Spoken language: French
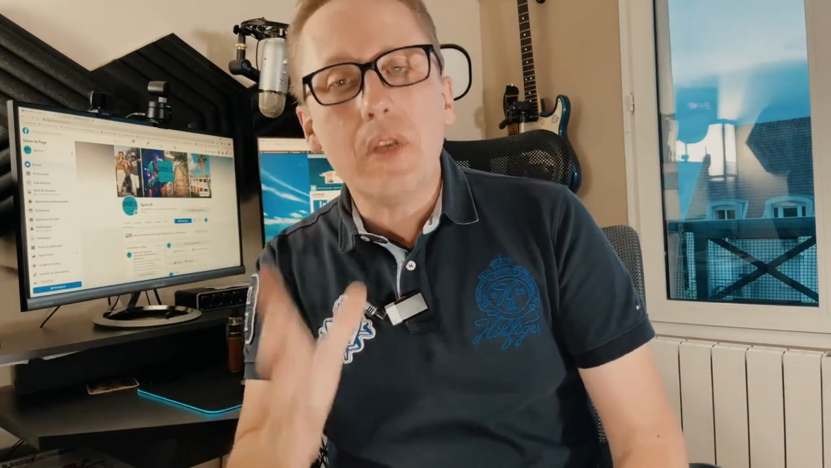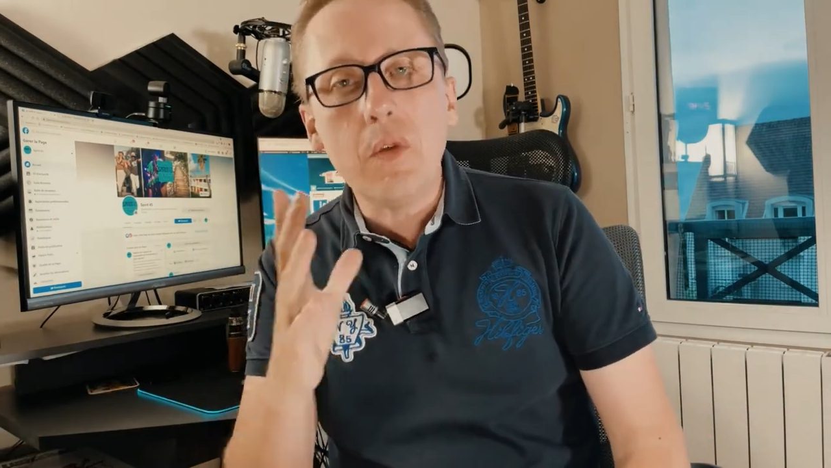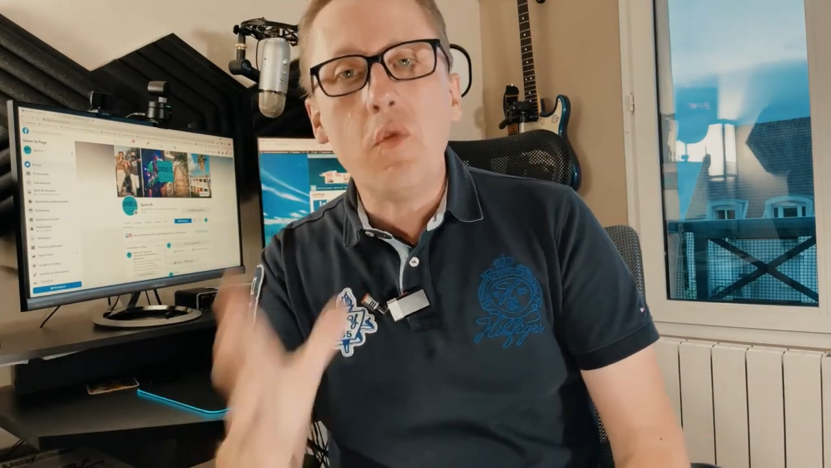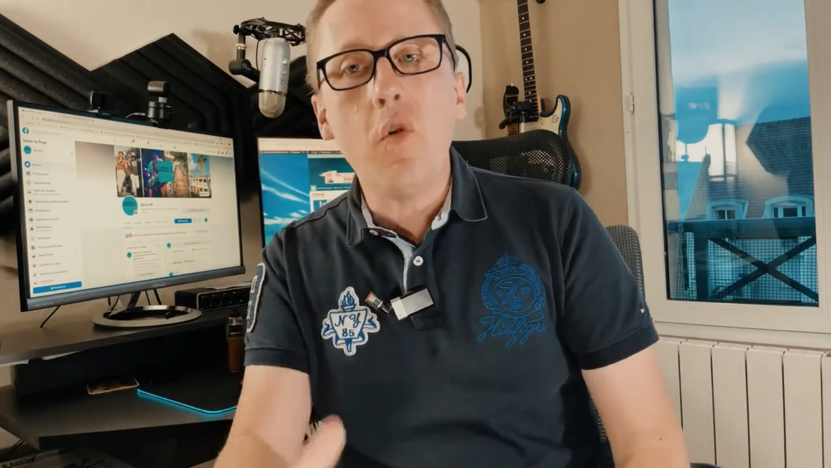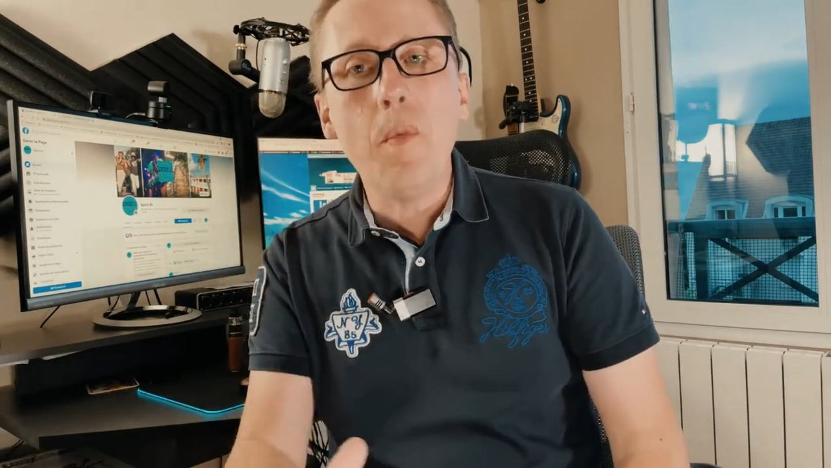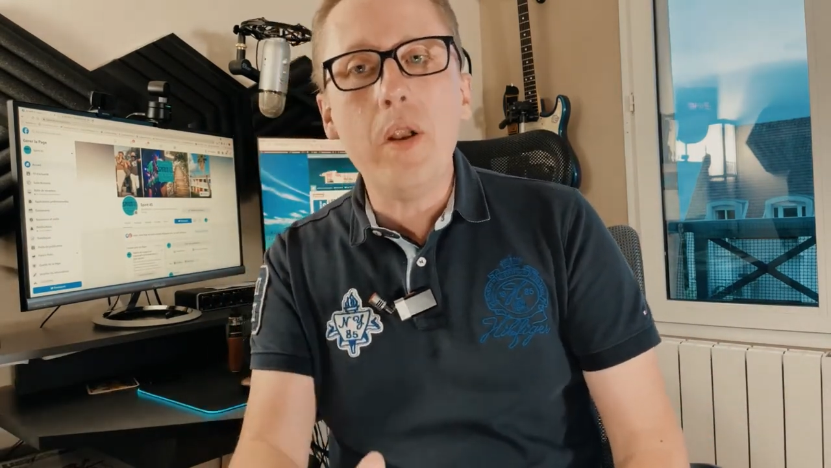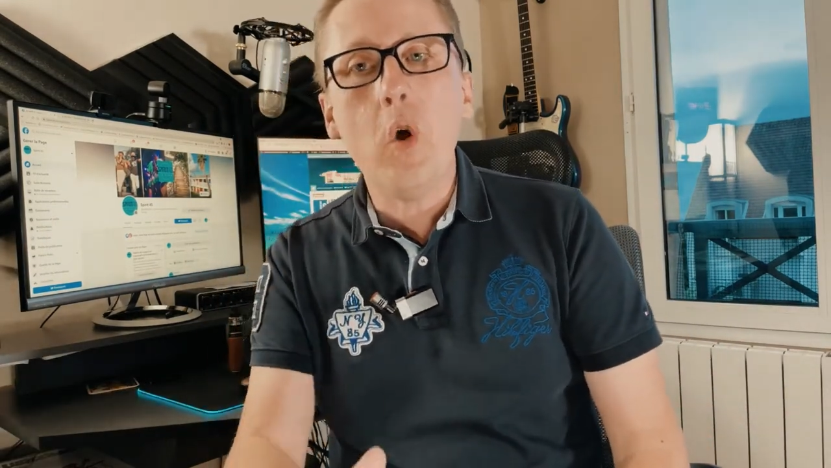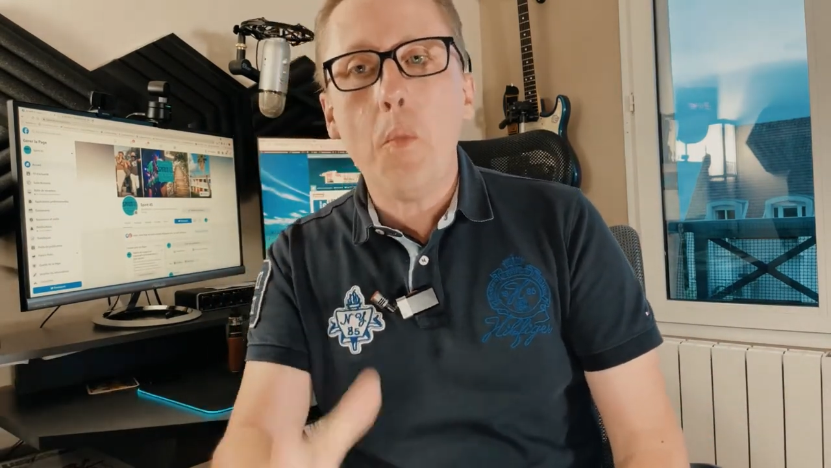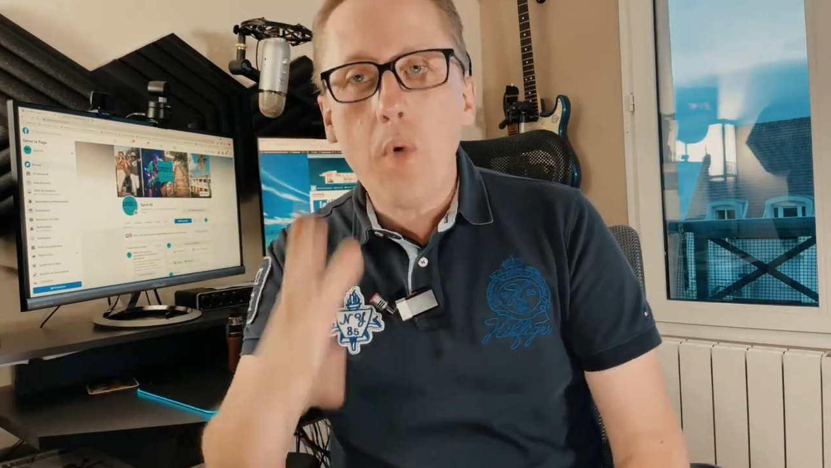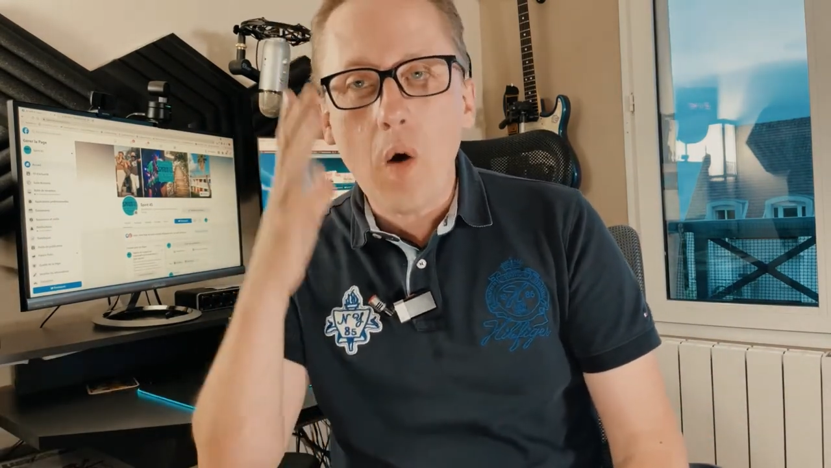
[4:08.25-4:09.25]
qu'il vous faut
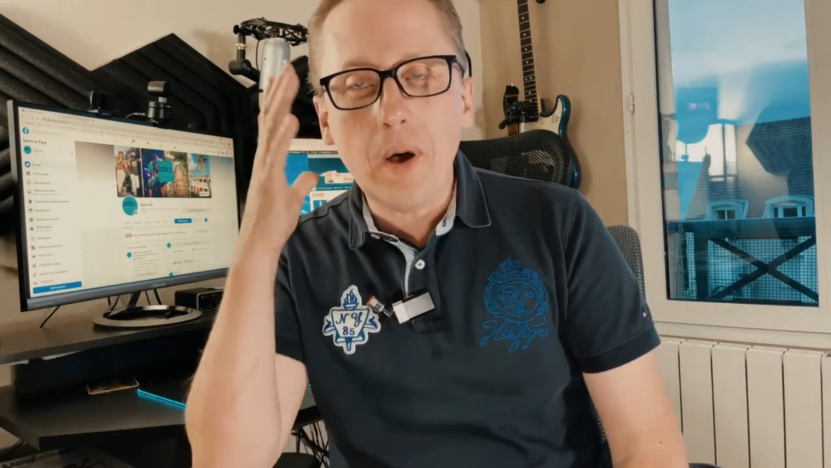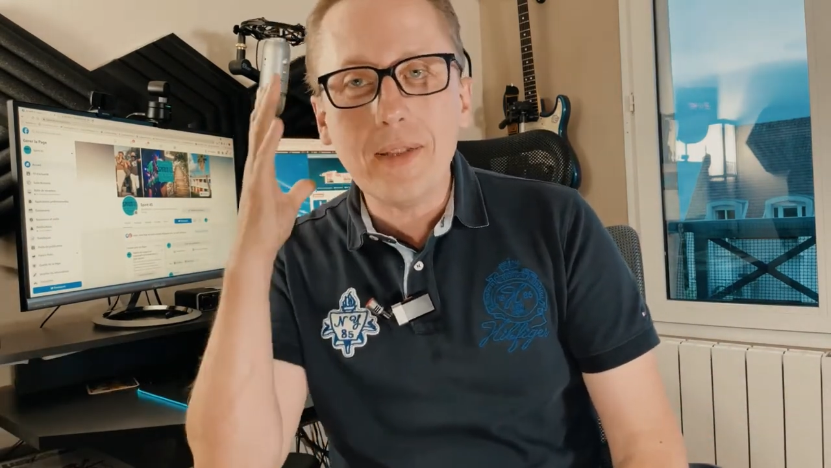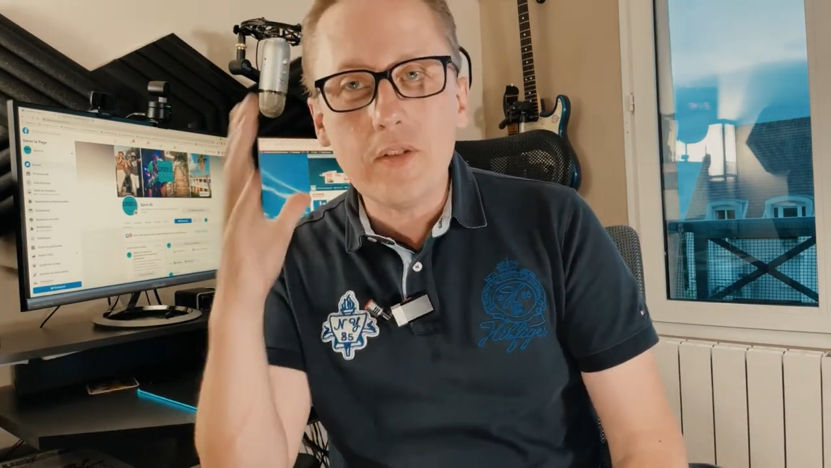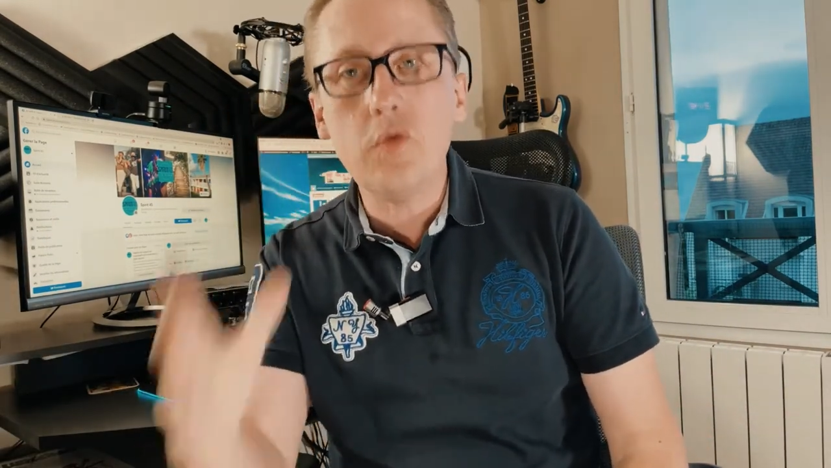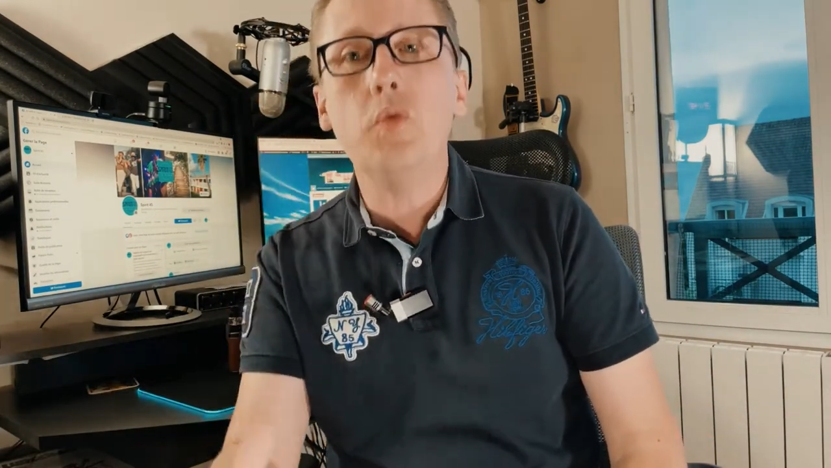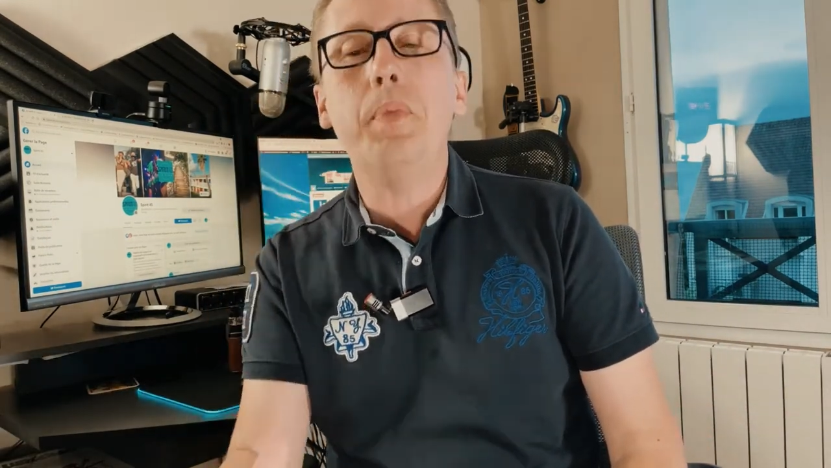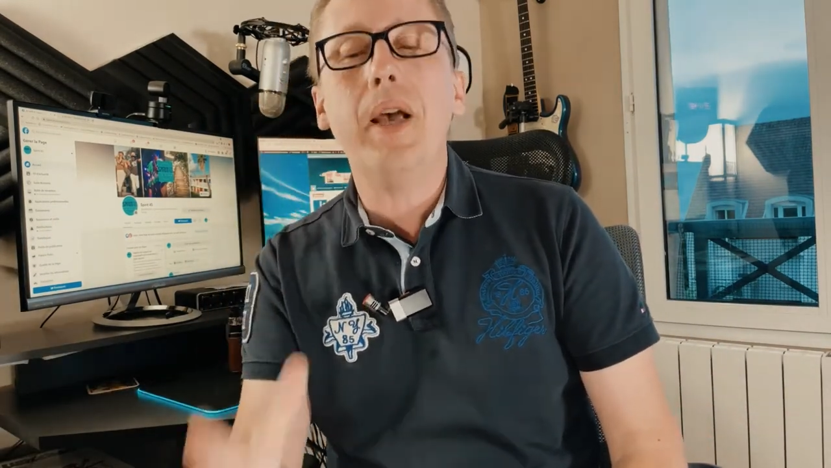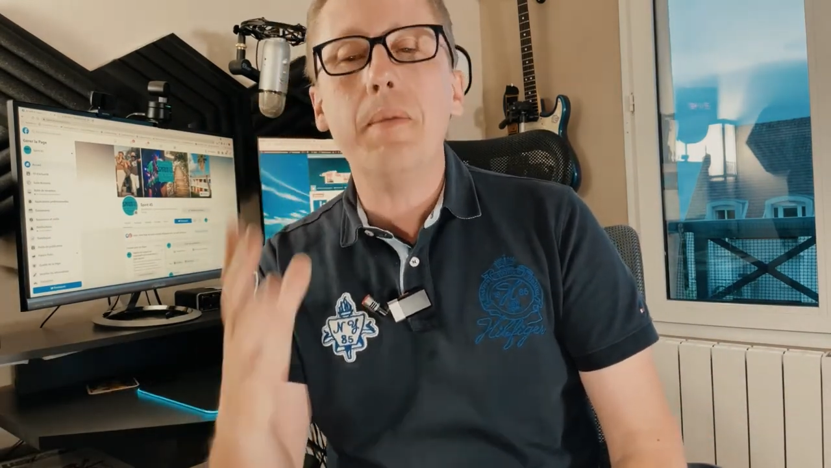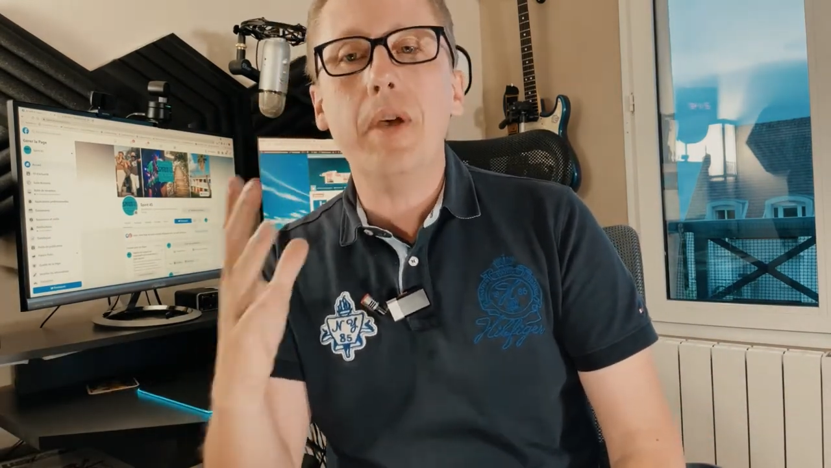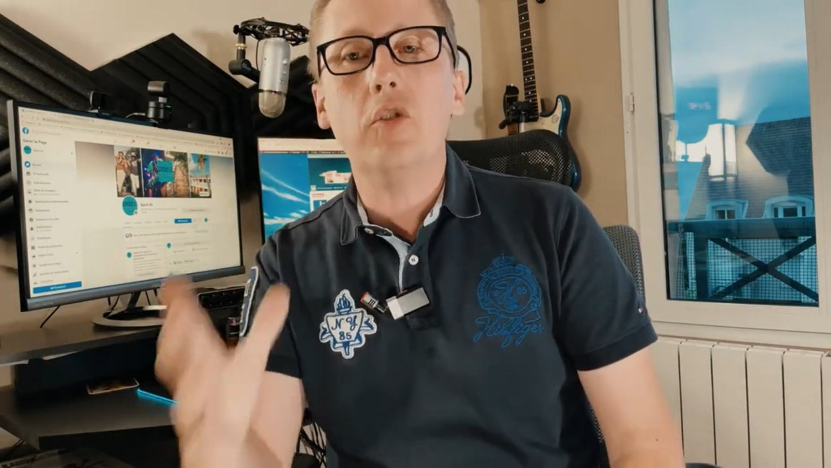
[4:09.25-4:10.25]
maintenant pour avoir des
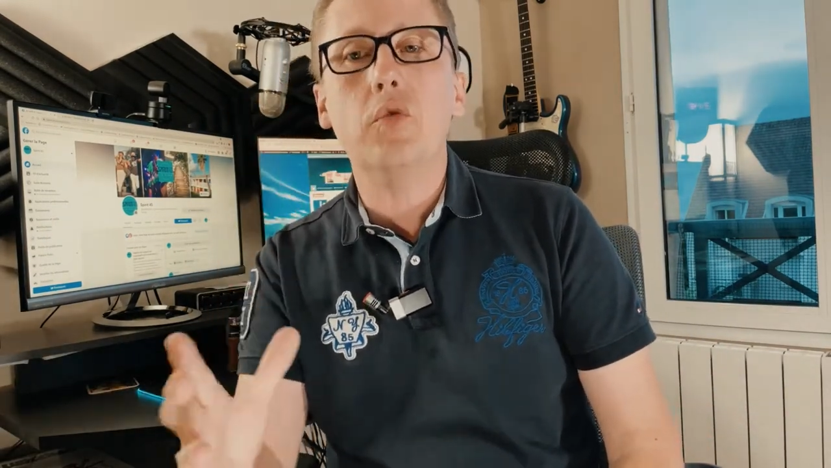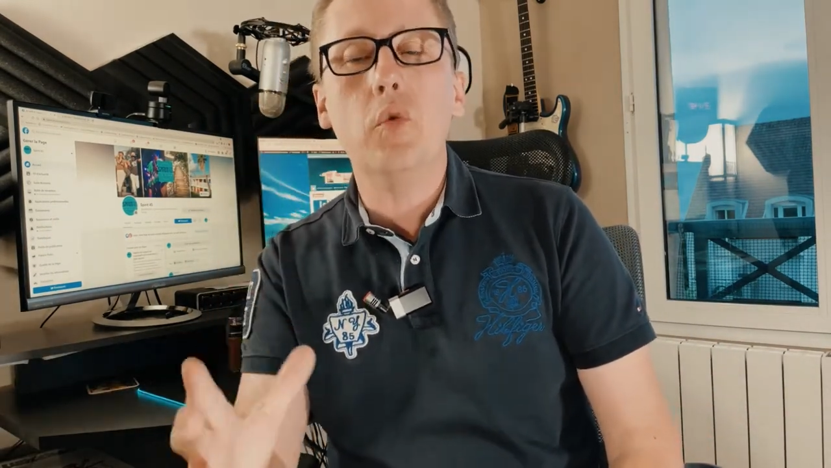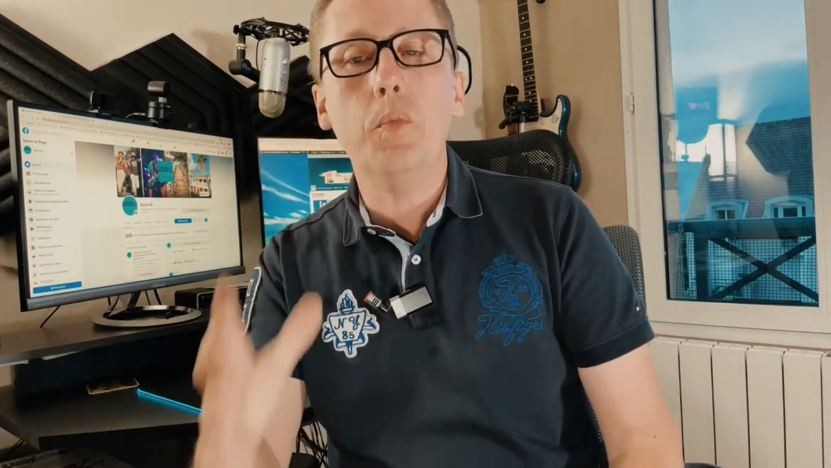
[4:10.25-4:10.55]
super images sous l'eau,